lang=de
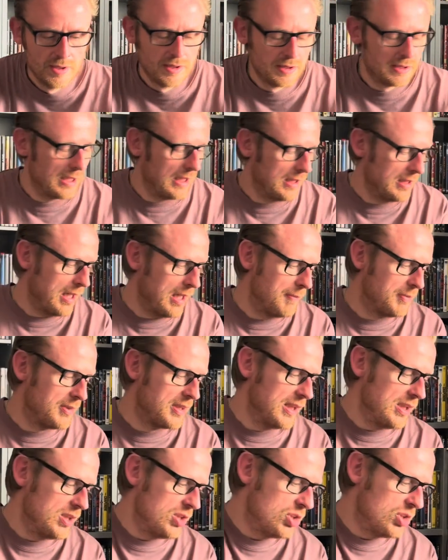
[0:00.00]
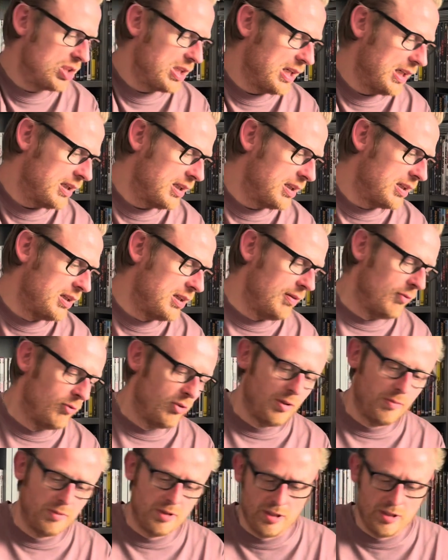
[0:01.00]
Dann am dritten Stand, dem
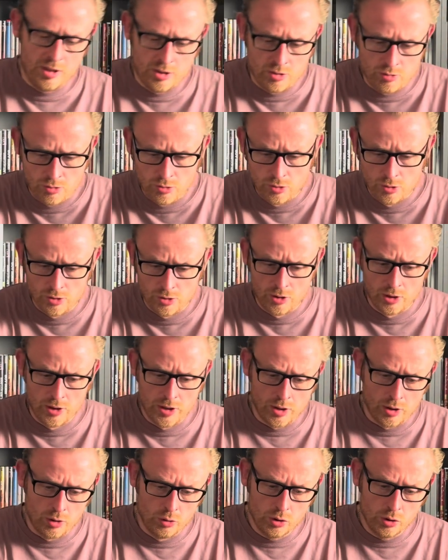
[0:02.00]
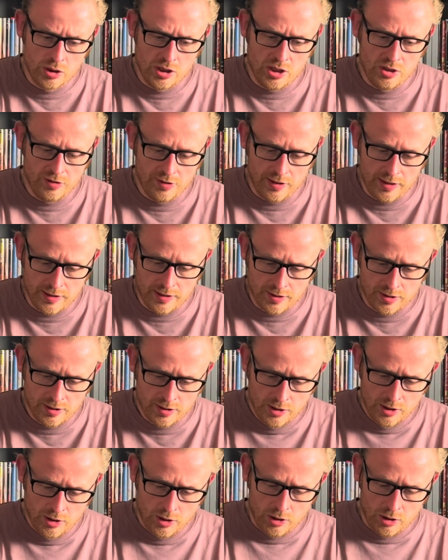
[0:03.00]
Film, den ich früher lustig fand
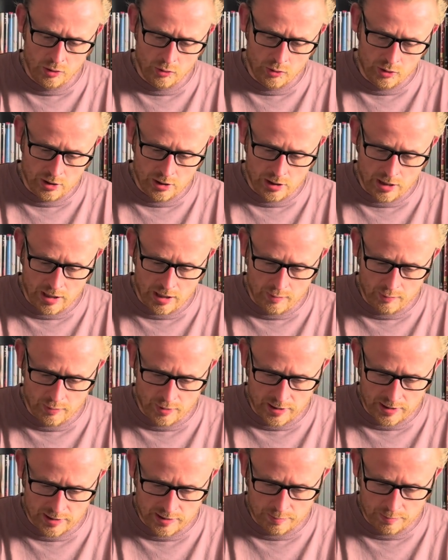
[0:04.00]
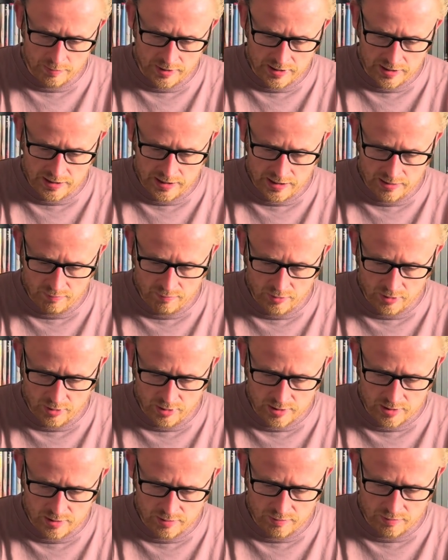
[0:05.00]
und den einfach jetzt mitnehmen
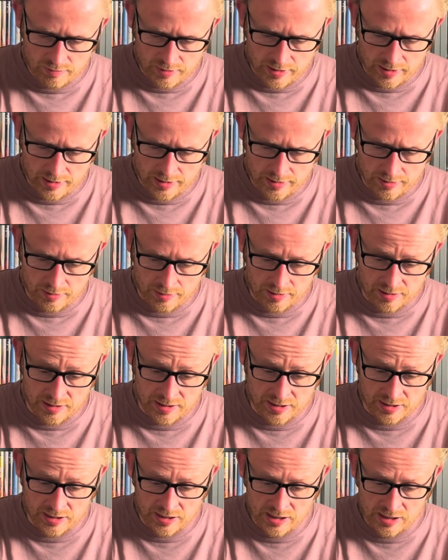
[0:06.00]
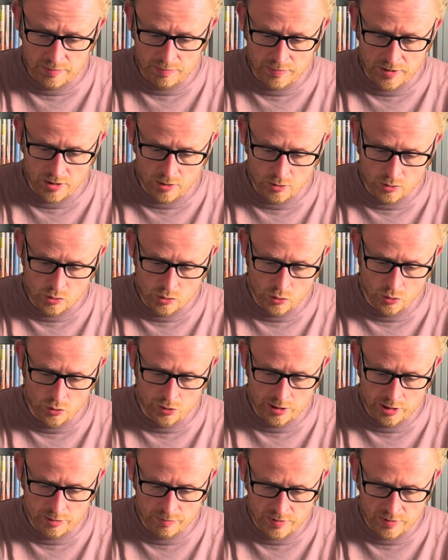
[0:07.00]
wollte, weil den kriegt man auch so
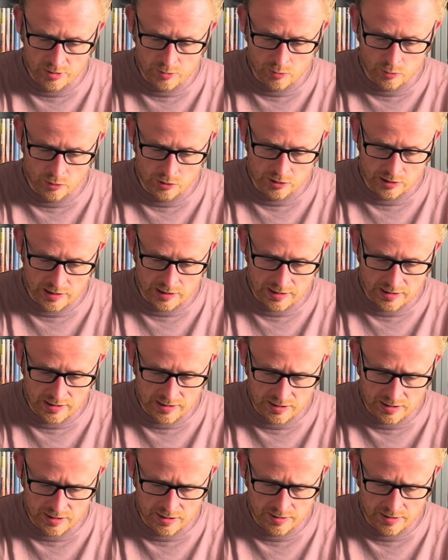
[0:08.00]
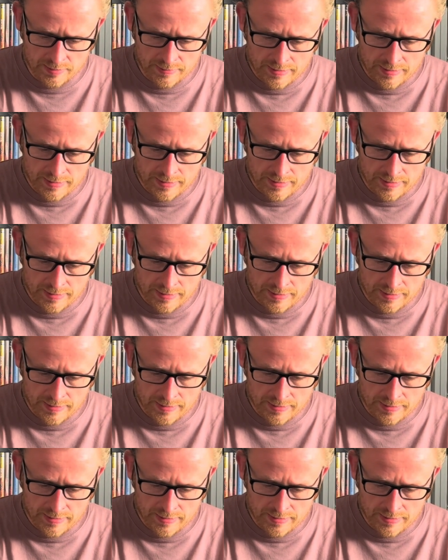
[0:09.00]
nicht mehr großartig.